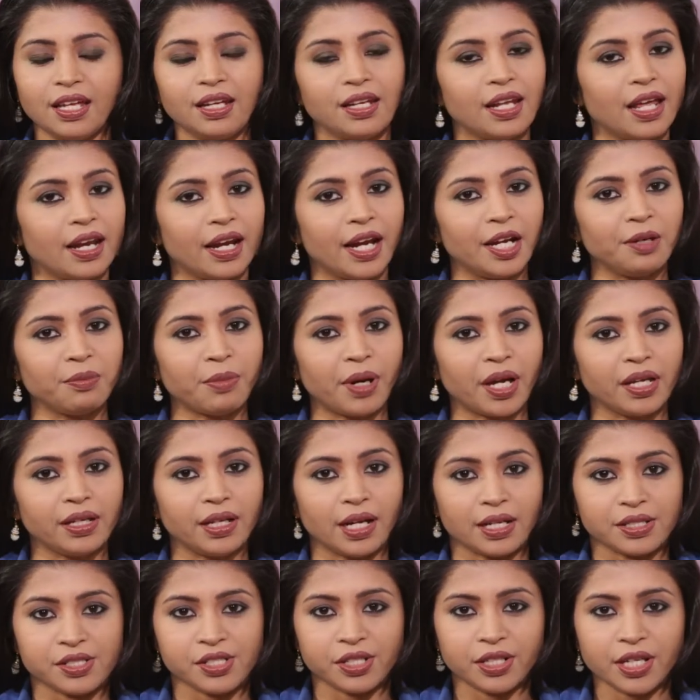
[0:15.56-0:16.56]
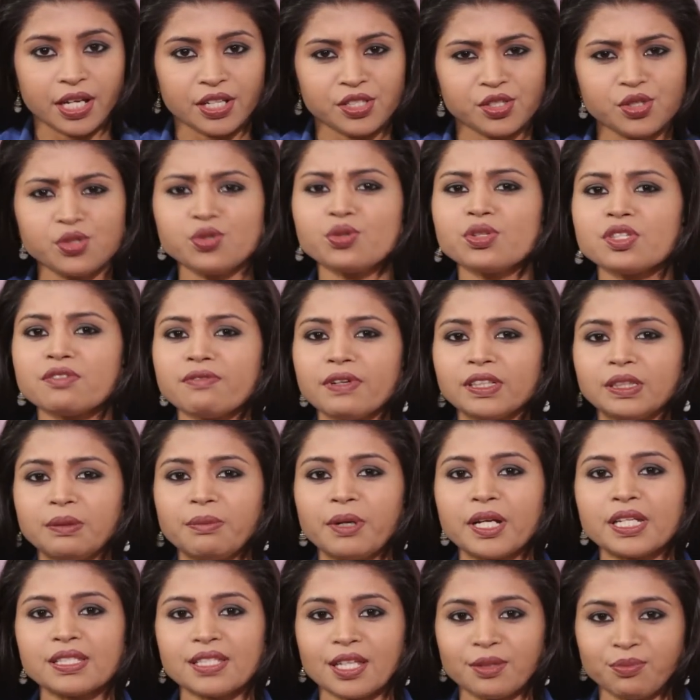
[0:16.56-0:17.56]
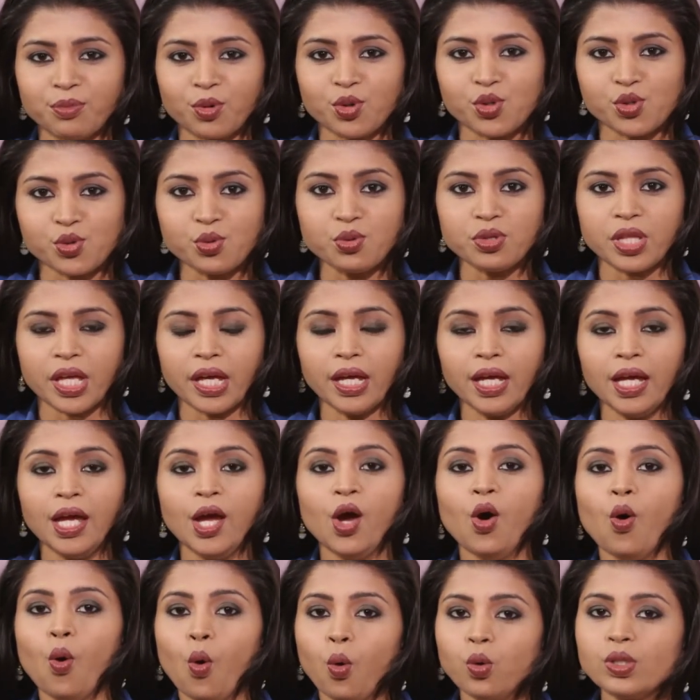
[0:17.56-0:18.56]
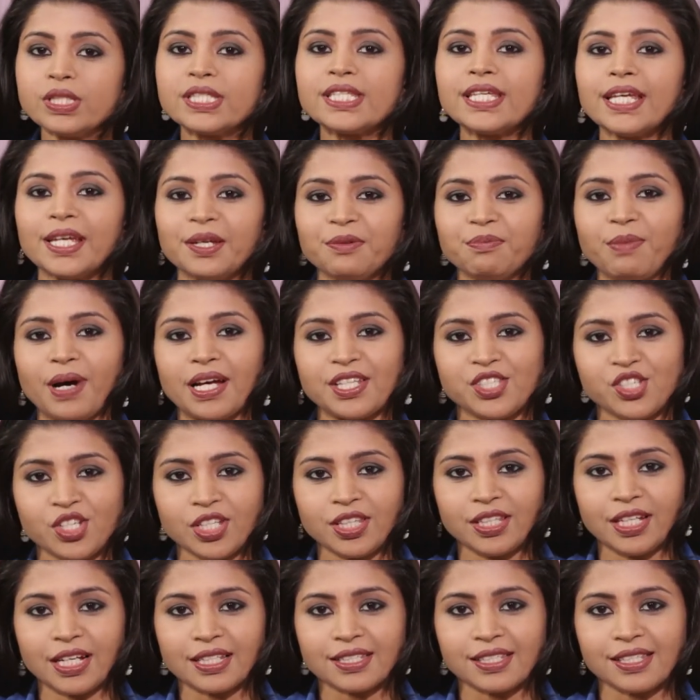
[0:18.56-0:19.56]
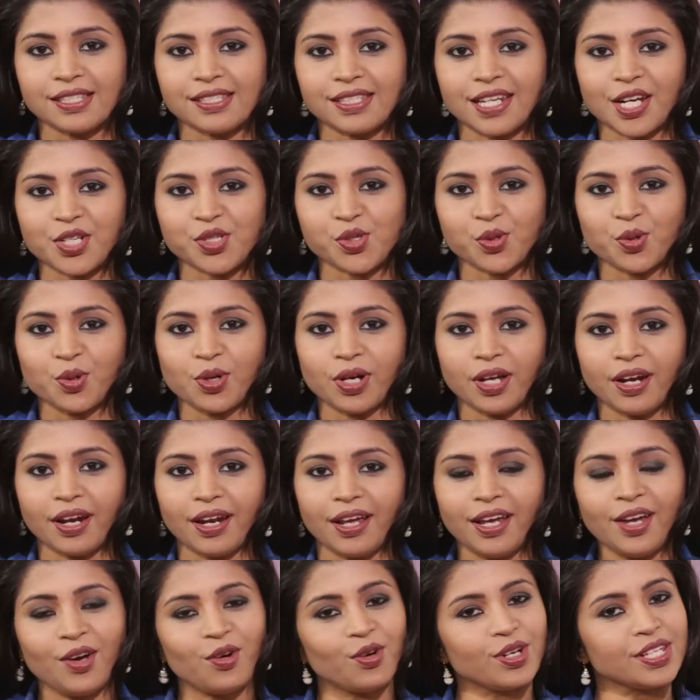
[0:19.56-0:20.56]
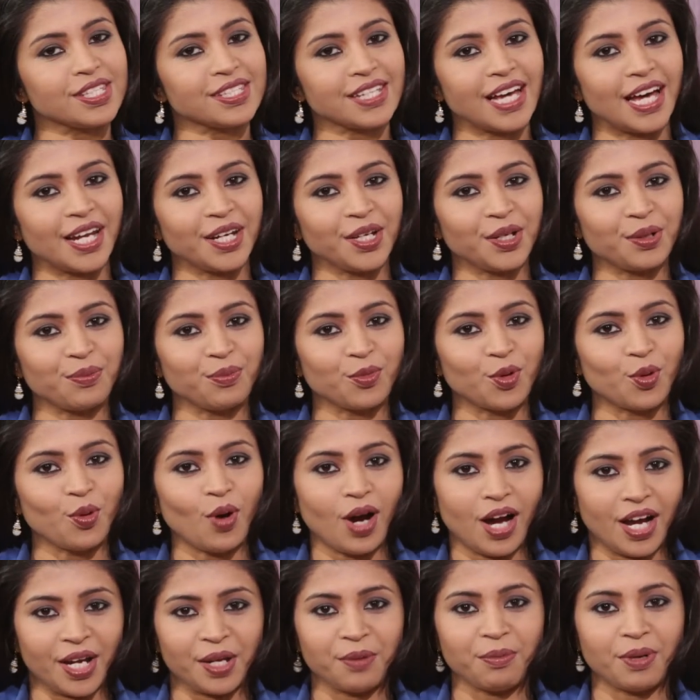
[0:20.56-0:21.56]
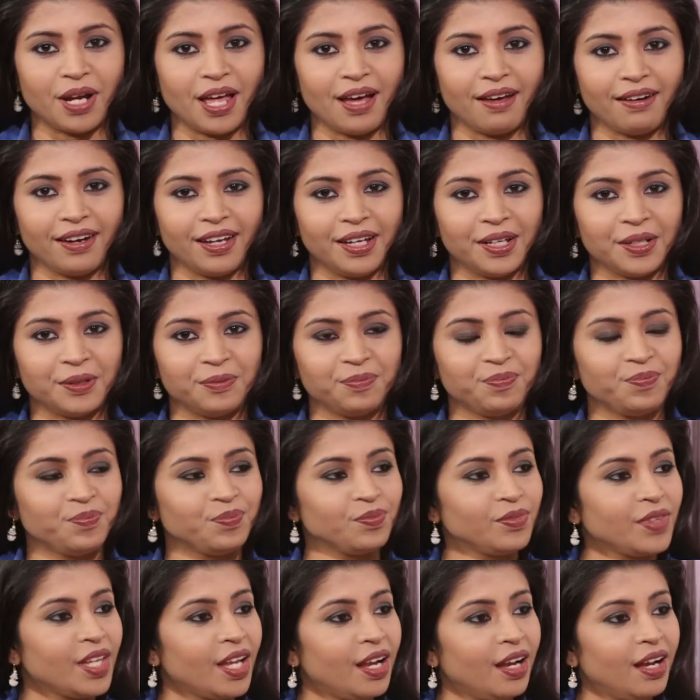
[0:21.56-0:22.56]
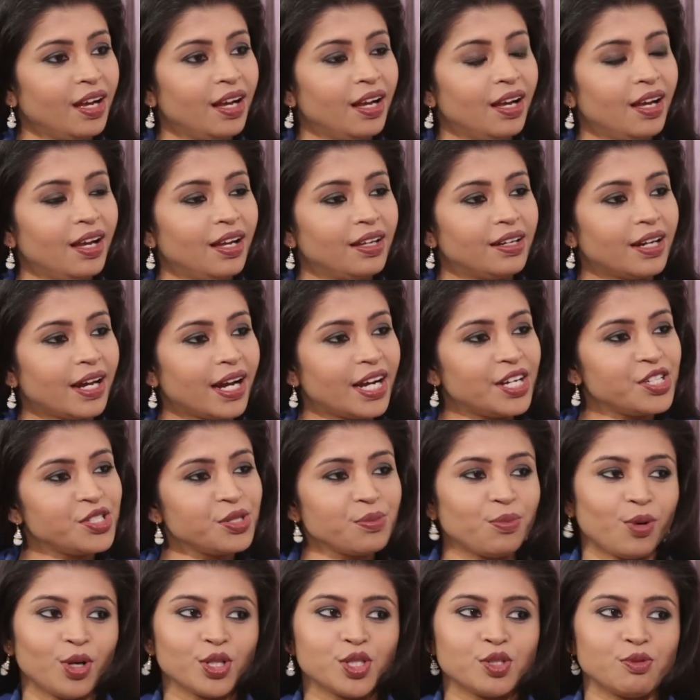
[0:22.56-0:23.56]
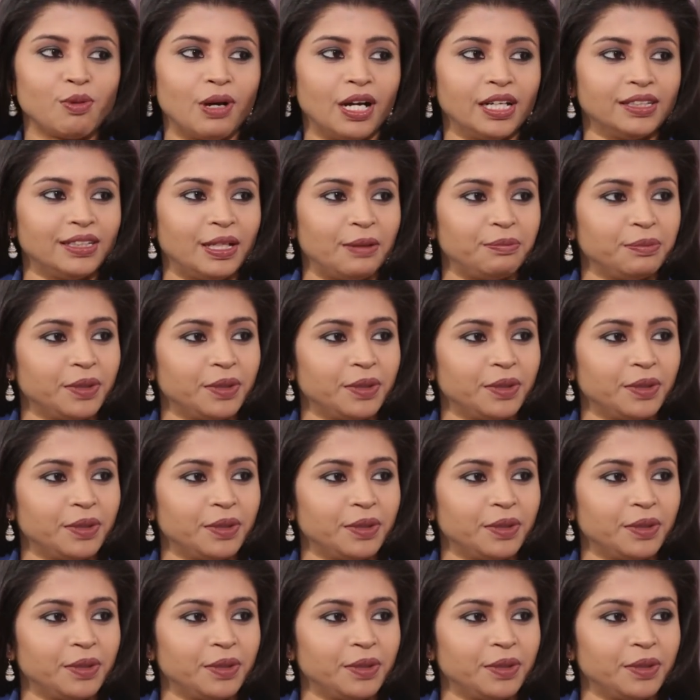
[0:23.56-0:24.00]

हैं नारायण भाई काछड़िया जी जो इस वक्त हमारे साथ मौजूद हैं उनसे बातचीत का सिलसिला शुरू कर रहे हैं और इस कार्यक्रम को आगे बढ़ा रहे हैं नारायण जी बहुत स्वागत